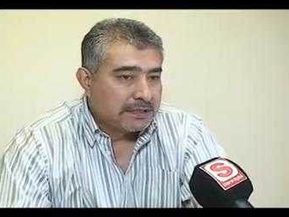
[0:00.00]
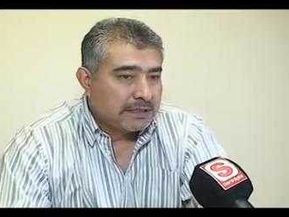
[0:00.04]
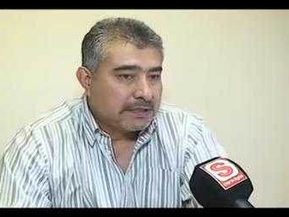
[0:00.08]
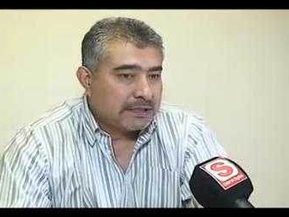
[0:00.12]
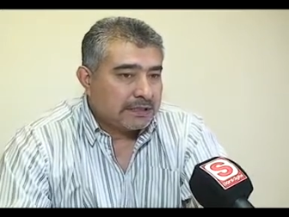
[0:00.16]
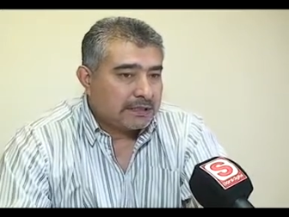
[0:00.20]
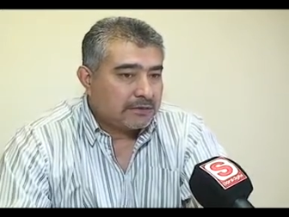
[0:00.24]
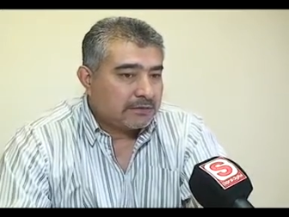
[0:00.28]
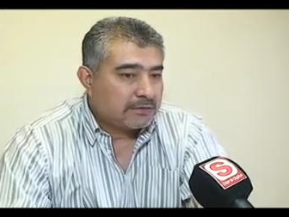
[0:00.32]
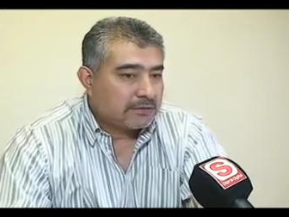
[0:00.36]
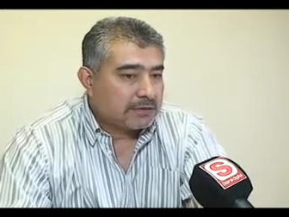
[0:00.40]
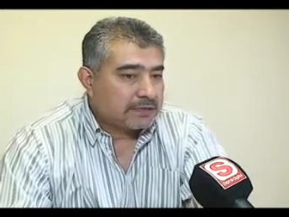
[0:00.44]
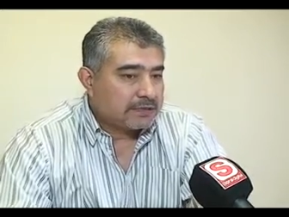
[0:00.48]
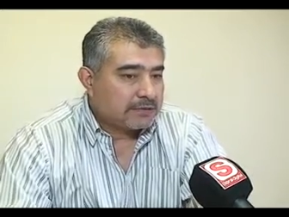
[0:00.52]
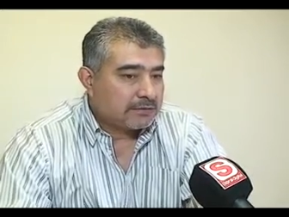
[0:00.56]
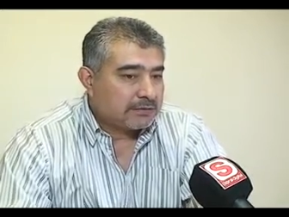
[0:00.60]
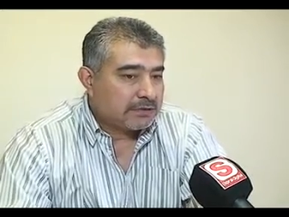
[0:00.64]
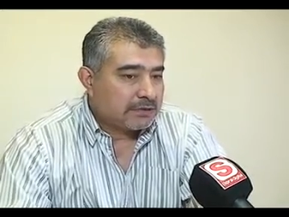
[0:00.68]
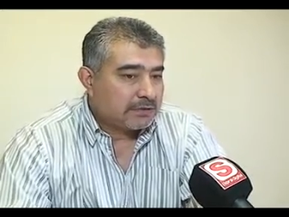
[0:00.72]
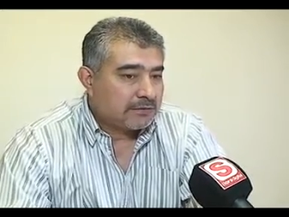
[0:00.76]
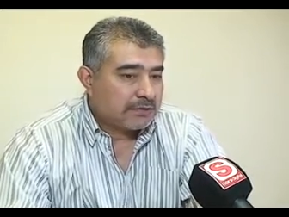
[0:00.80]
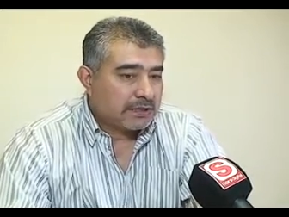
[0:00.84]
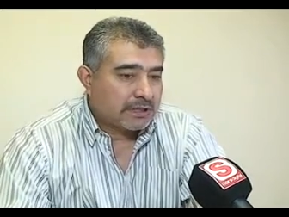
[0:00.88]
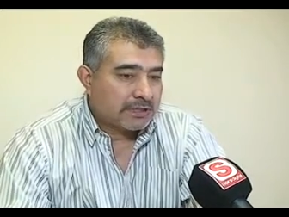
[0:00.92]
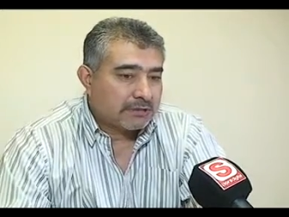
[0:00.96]
Esto ha
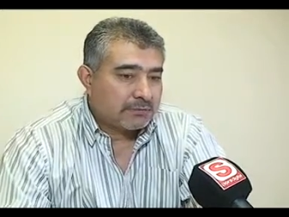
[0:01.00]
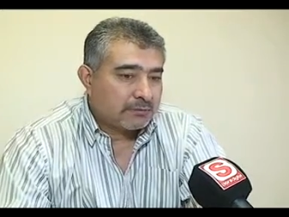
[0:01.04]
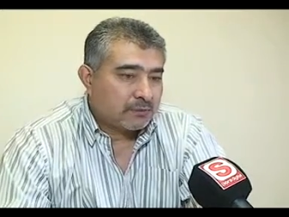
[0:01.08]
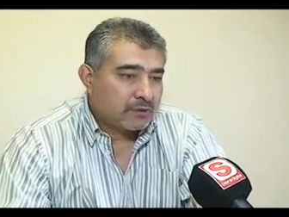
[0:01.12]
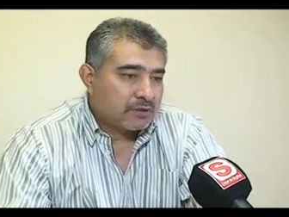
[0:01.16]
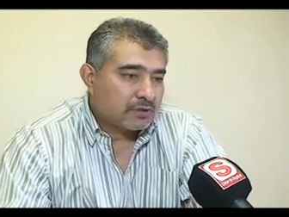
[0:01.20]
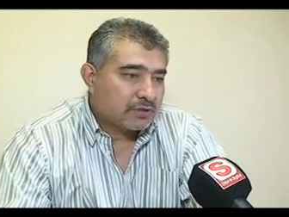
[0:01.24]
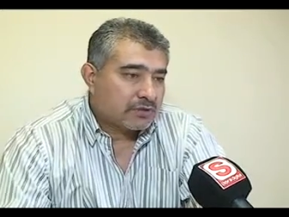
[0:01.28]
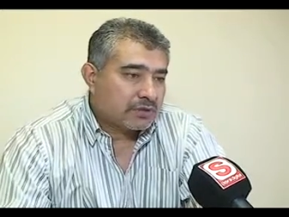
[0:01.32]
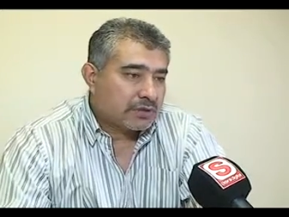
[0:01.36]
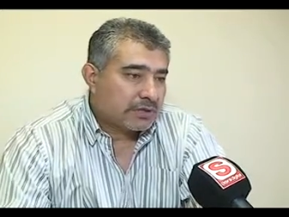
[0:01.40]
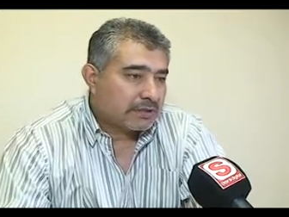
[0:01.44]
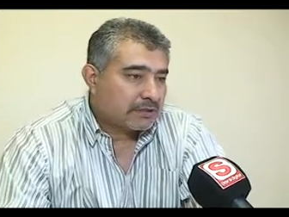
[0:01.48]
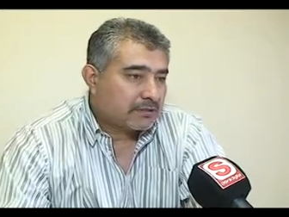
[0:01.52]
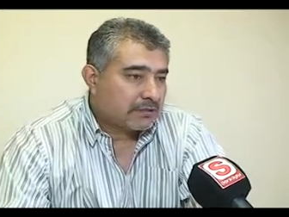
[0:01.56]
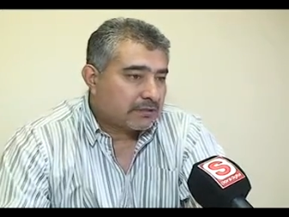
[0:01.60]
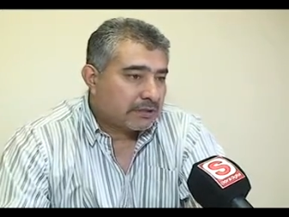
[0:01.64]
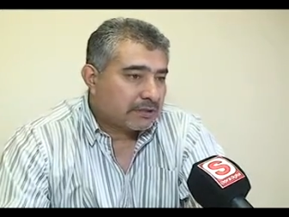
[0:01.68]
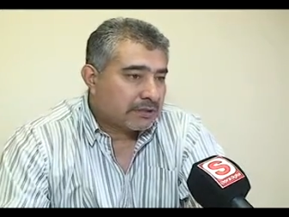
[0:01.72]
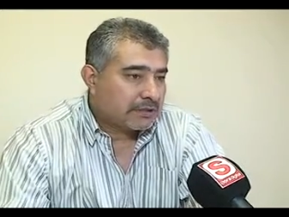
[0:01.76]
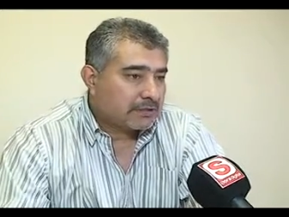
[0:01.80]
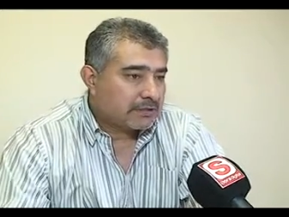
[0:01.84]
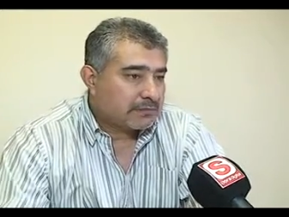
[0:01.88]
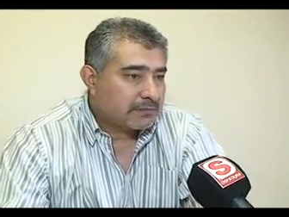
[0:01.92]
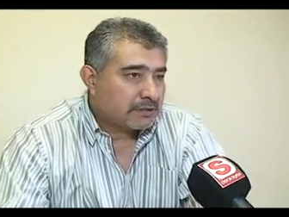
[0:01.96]
llevado a que muchos
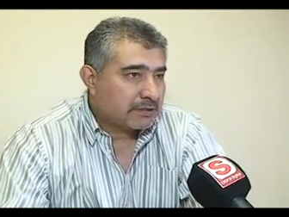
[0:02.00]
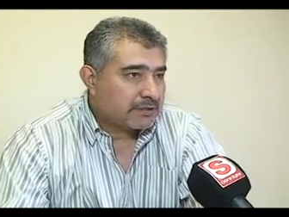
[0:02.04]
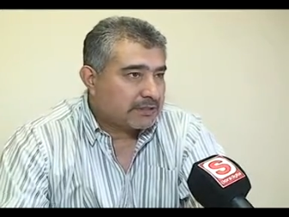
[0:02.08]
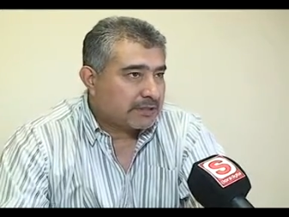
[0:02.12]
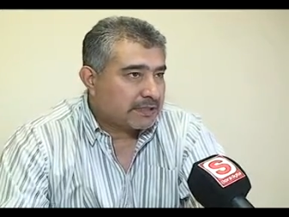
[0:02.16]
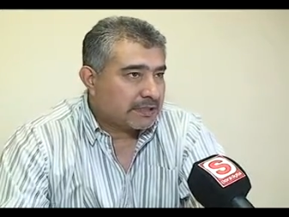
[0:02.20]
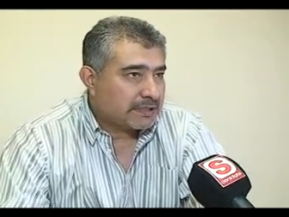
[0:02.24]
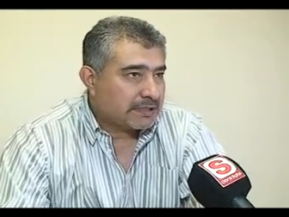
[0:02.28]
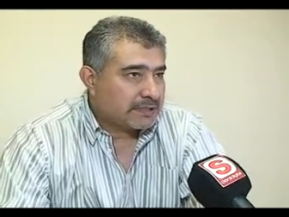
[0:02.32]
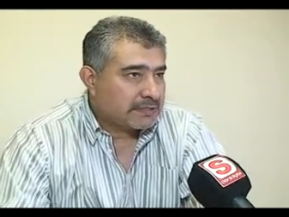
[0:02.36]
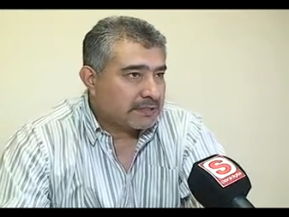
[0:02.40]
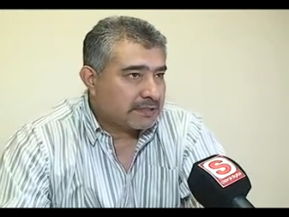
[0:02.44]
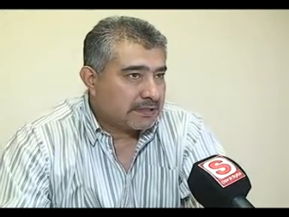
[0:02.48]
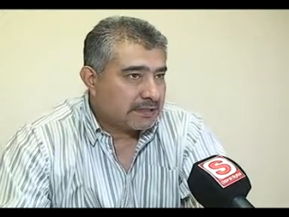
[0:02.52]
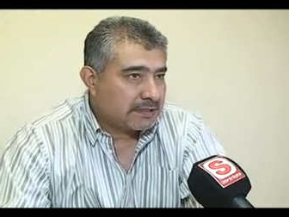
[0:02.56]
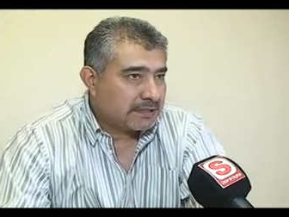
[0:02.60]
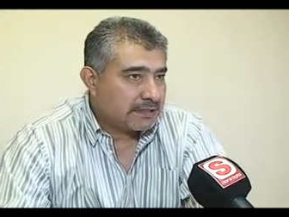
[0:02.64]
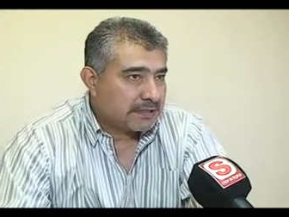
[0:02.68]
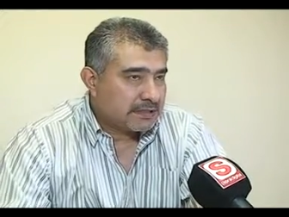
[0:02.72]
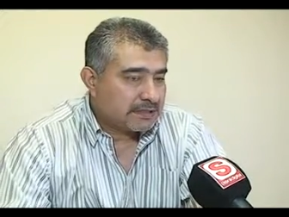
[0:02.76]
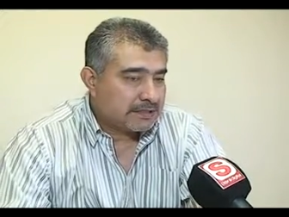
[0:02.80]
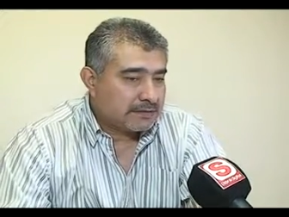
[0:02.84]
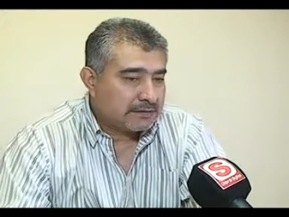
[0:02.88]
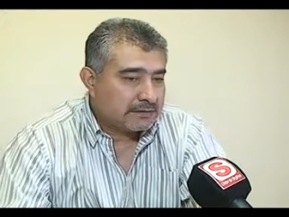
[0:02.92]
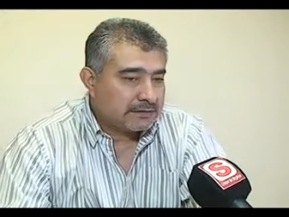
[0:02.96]
sectores, como decía recién,
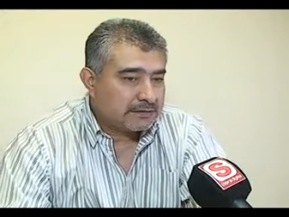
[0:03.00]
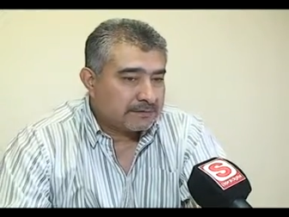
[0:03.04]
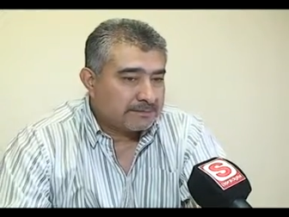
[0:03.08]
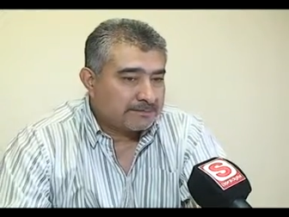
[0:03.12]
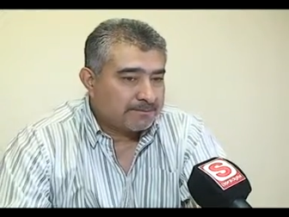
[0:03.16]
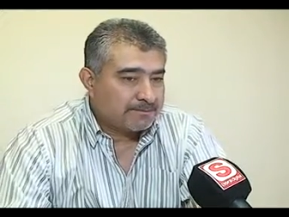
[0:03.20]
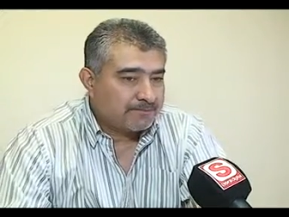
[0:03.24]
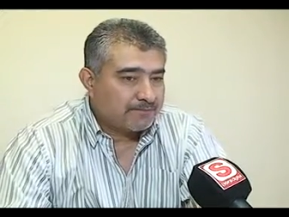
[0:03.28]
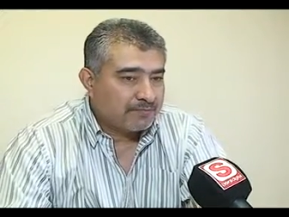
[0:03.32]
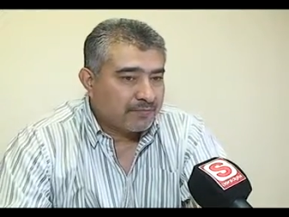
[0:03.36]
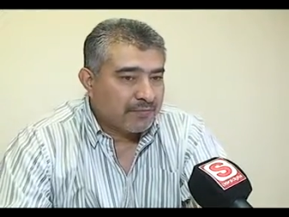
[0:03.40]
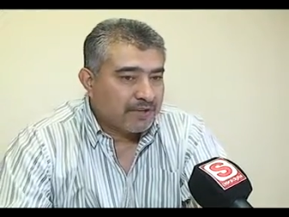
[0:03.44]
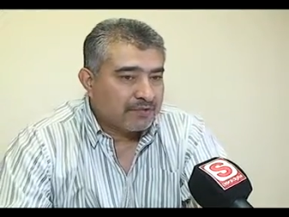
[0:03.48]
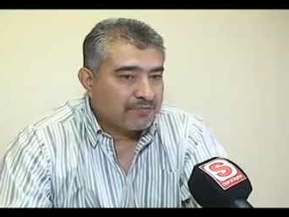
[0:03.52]
están